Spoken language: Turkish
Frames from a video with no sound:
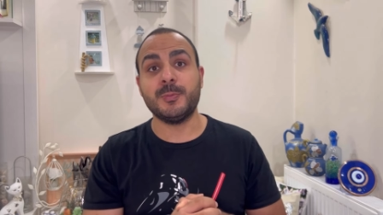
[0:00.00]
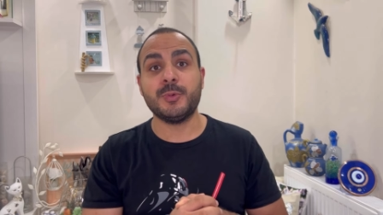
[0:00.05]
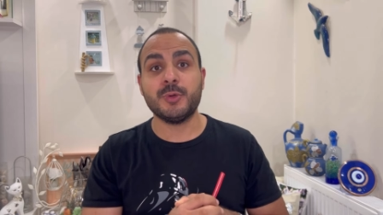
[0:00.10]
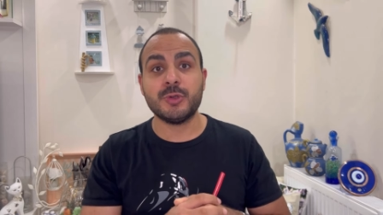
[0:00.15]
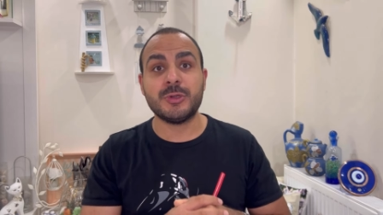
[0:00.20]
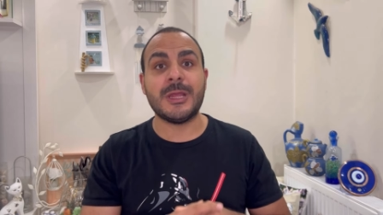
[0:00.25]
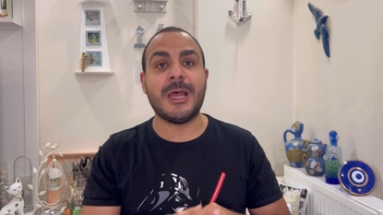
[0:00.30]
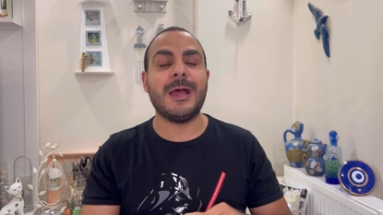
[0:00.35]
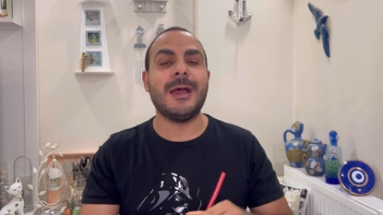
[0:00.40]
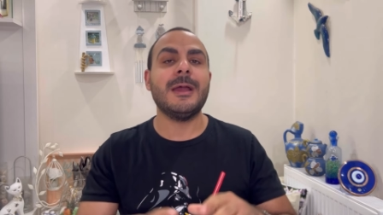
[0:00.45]

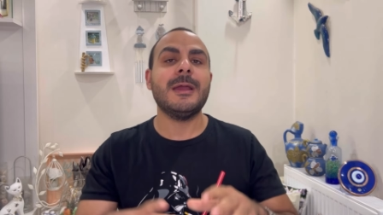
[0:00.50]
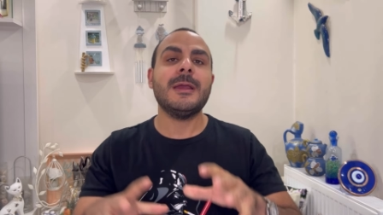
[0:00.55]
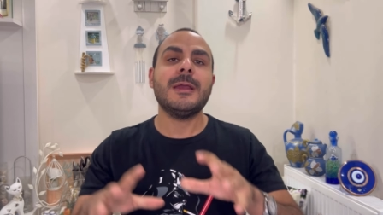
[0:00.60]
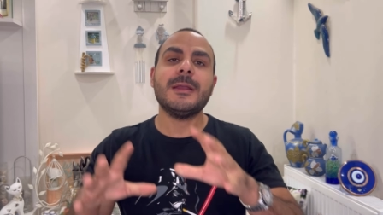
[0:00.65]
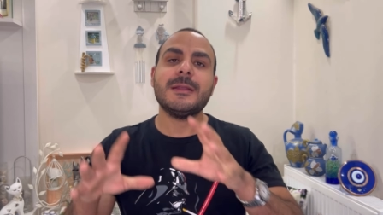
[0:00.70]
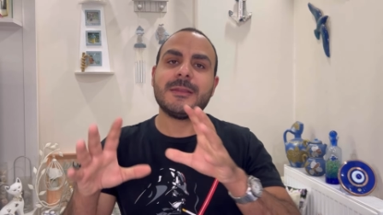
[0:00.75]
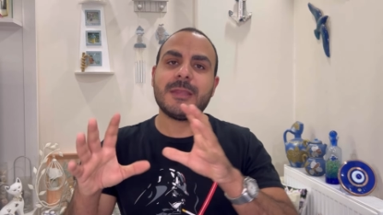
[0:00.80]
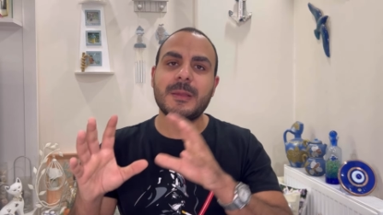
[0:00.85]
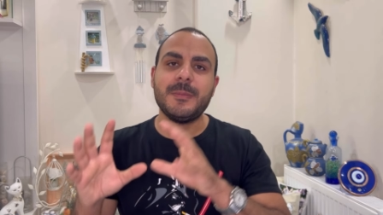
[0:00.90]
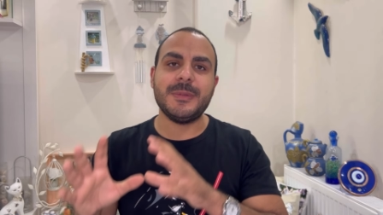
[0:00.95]
Burada
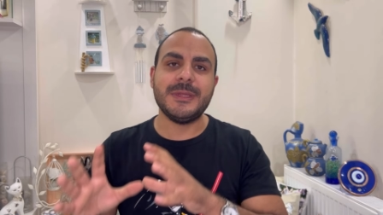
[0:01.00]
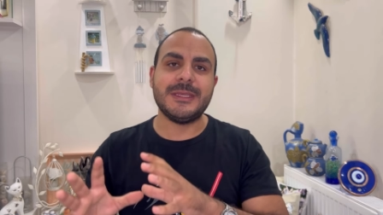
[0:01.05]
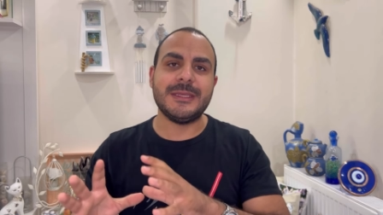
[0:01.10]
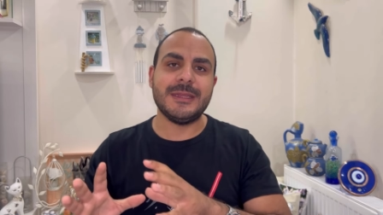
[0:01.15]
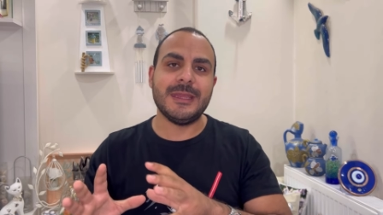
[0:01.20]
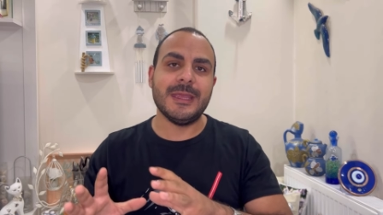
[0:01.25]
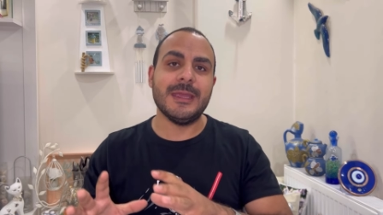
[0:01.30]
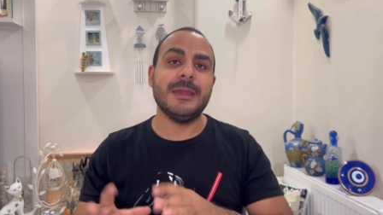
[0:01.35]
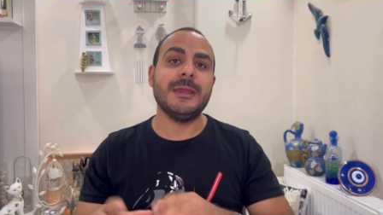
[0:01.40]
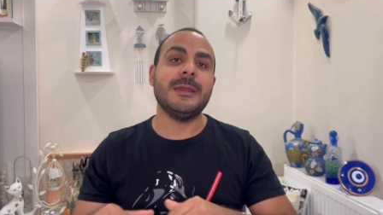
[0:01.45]
tabii ki
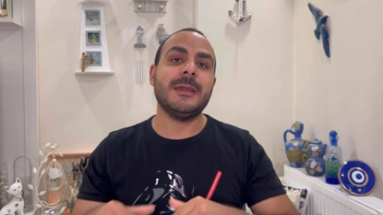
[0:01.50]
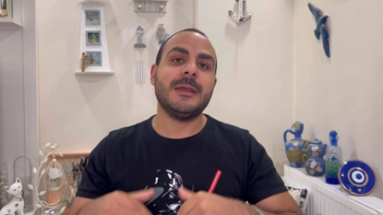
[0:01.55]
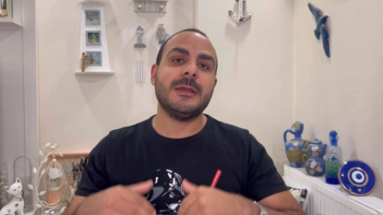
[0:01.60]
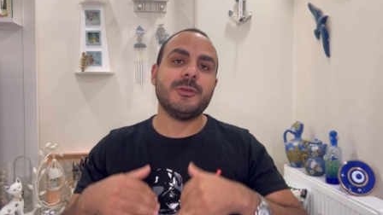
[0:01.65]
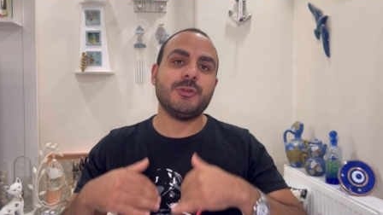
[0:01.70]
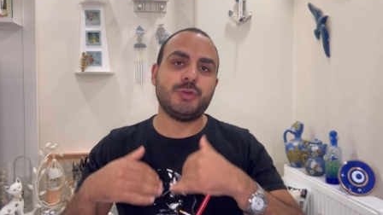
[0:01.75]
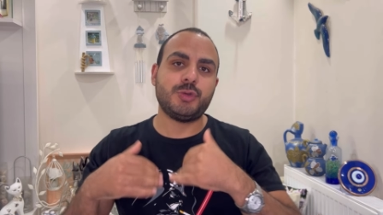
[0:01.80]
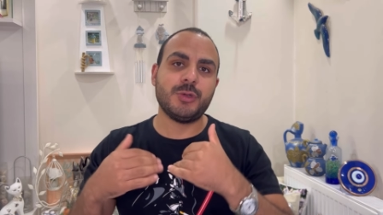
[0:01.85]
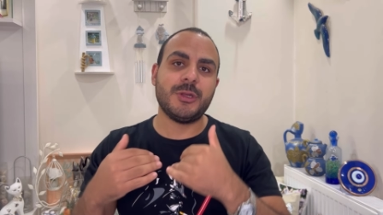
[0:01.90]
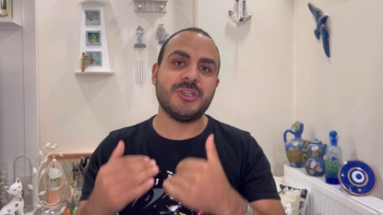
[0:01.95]
de
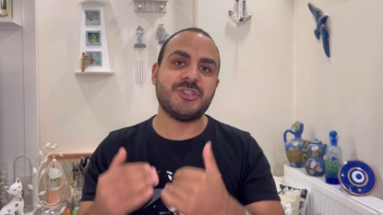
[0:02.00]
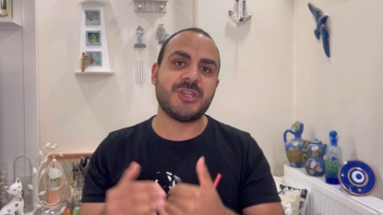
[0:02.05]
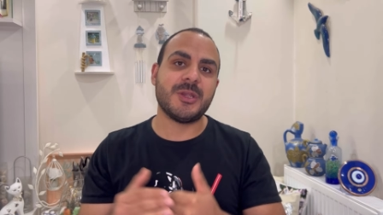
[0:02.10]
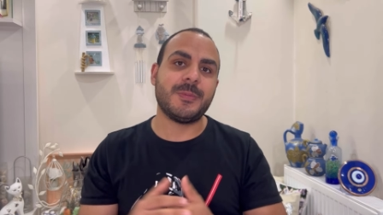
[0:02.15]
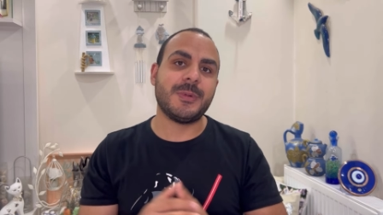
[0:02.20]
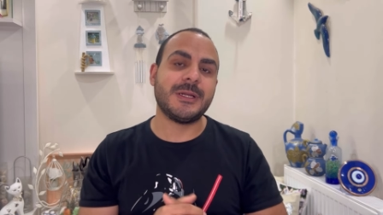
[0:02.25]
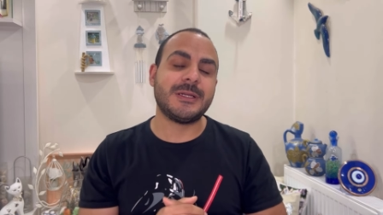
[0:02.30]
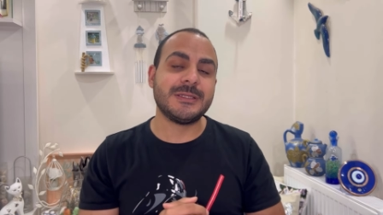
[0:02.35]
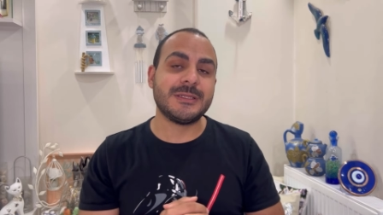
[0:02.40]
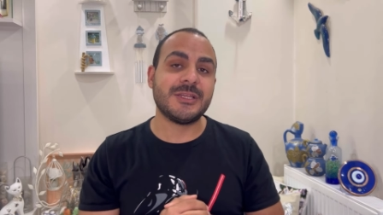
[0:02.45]
sürece
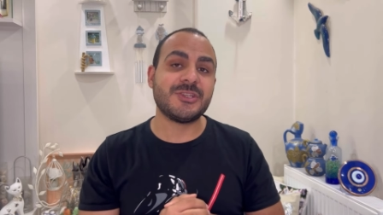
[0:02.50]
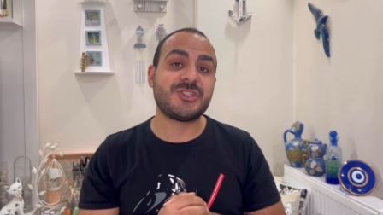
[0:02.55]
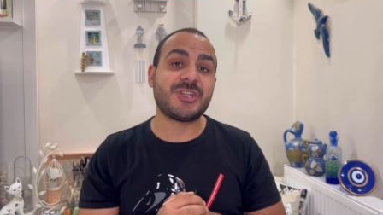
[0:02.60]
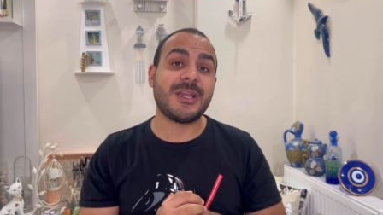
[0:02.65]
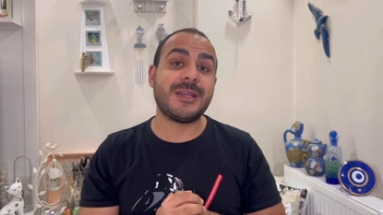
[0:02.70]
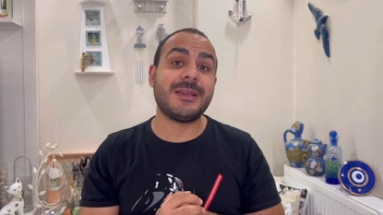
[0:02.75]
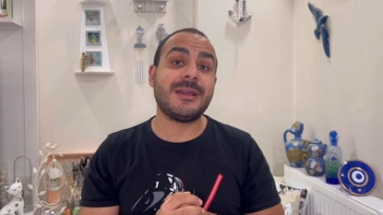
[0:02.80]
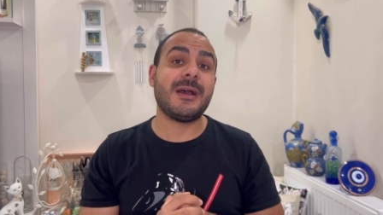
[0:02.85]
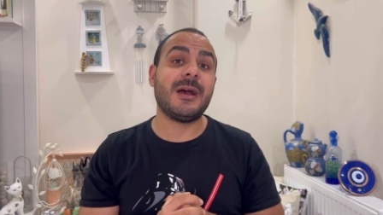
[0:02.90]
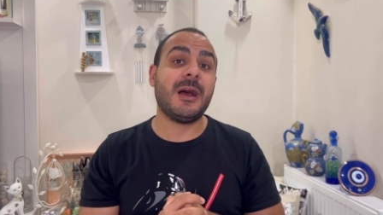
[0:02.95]

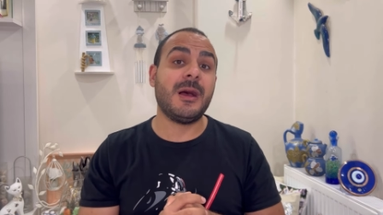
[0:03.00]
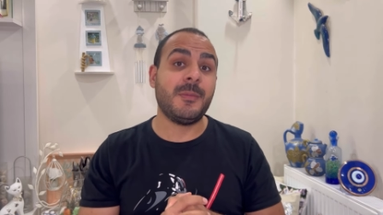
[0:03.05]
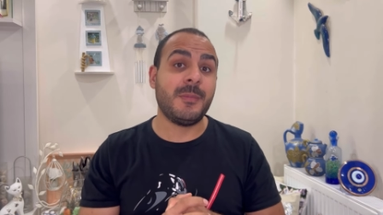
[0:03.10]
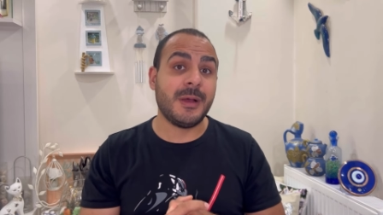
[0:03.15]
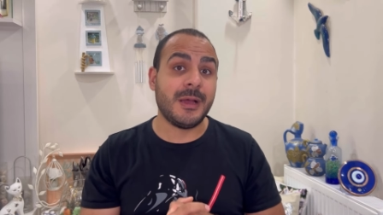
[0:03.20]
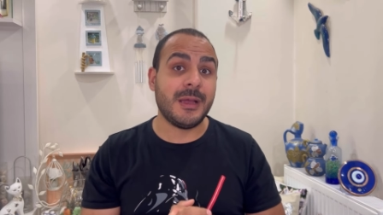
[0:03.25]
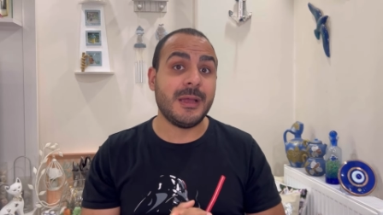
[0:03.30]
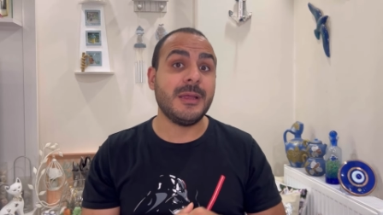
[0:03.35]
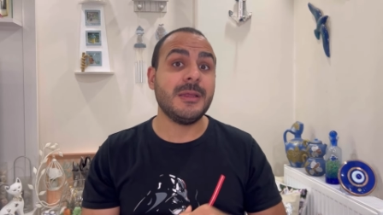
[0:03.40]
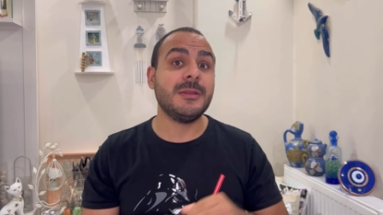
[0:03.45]
bakılacak
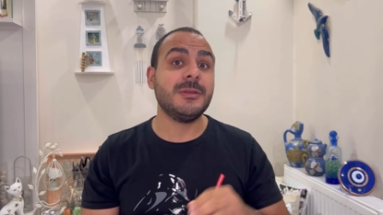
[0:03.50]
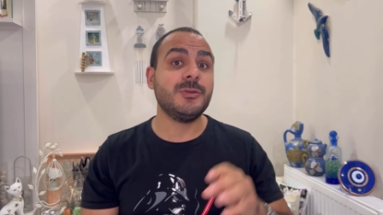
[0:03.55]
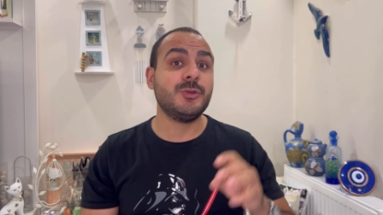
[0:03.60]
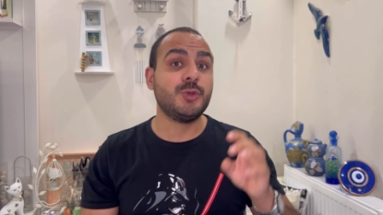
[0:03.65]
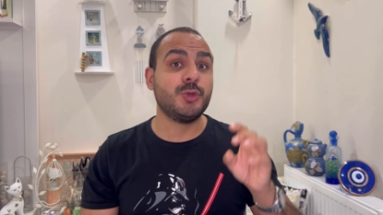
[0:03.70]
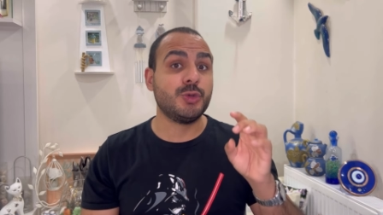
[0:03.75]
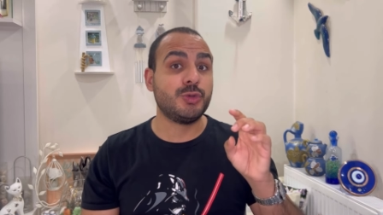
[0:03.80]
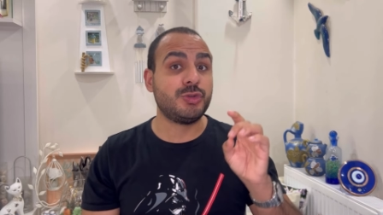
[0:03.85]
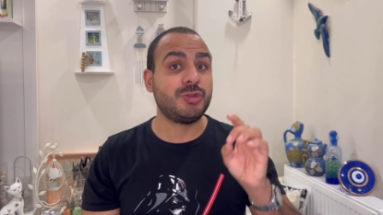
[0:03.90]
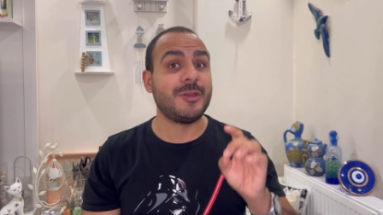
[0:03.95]
ama
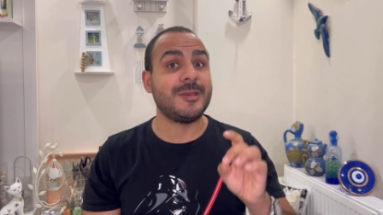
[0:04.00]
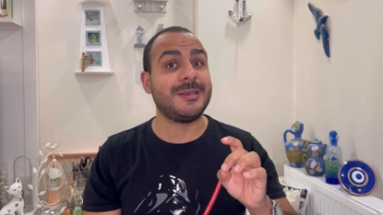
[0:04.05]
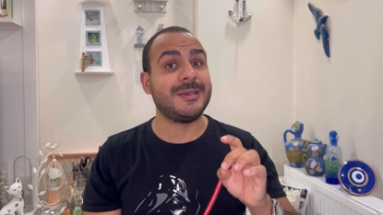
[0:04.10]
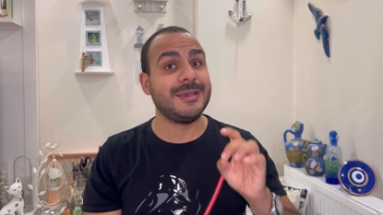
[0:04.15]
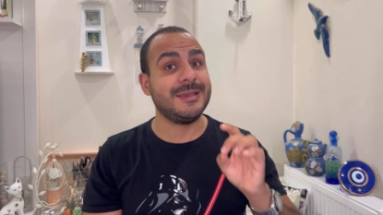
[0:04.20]
yüksek